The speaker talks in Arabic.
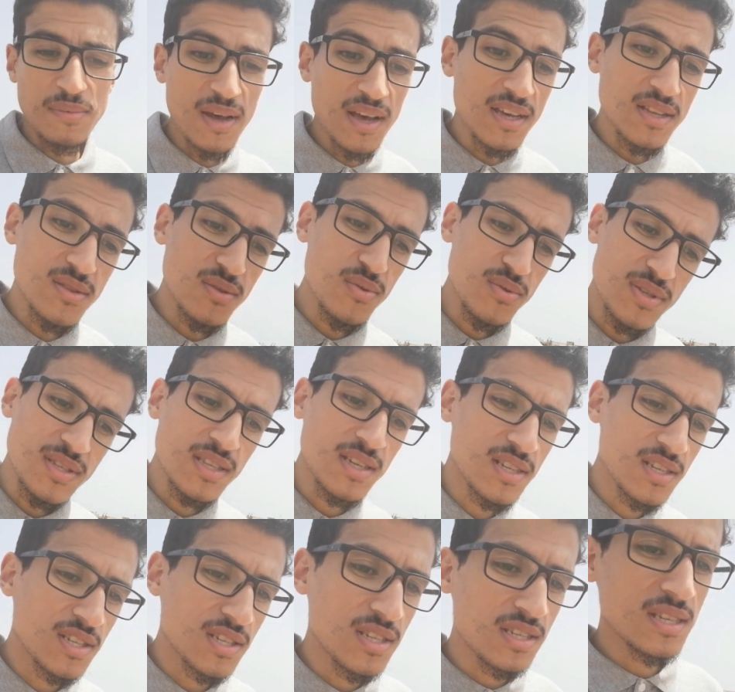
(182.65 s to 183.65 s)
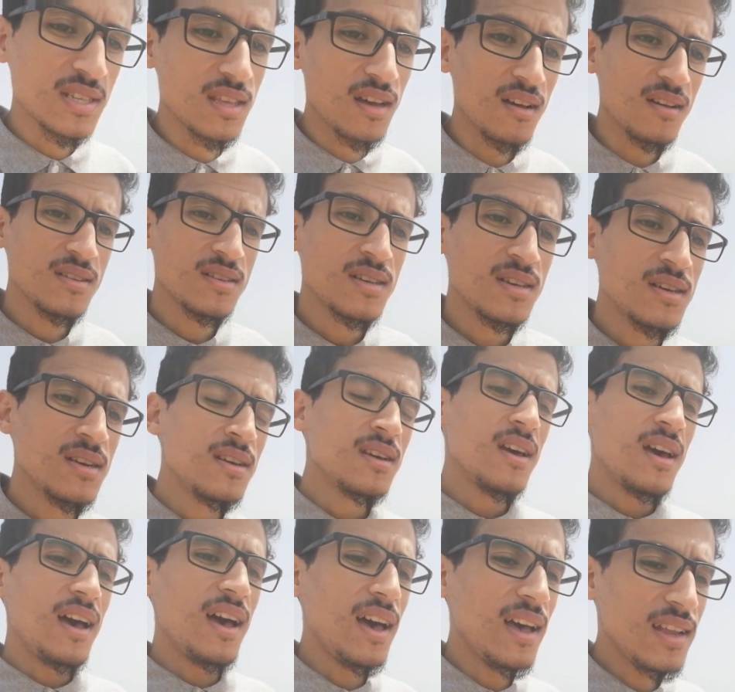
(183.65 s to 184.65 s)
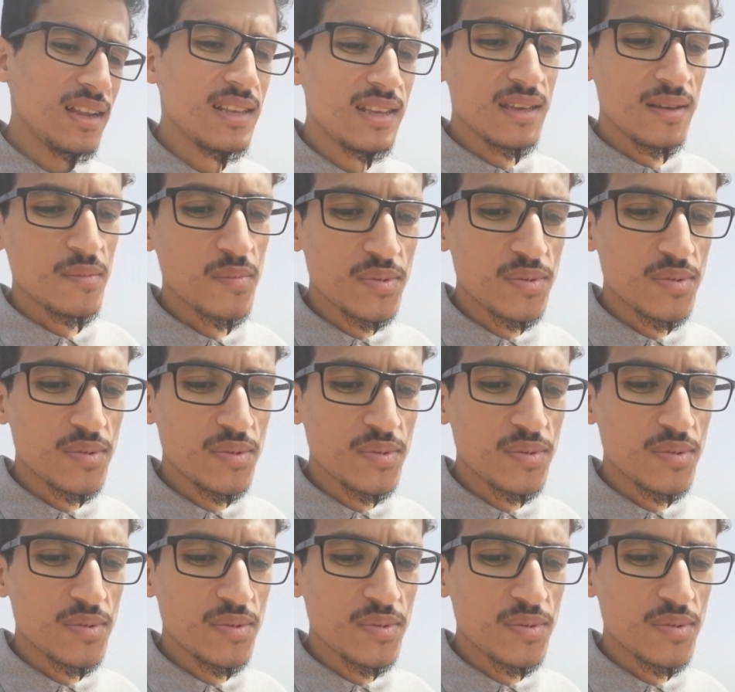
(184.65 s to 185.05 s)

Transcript: باقي تدوز تر جديده حاليا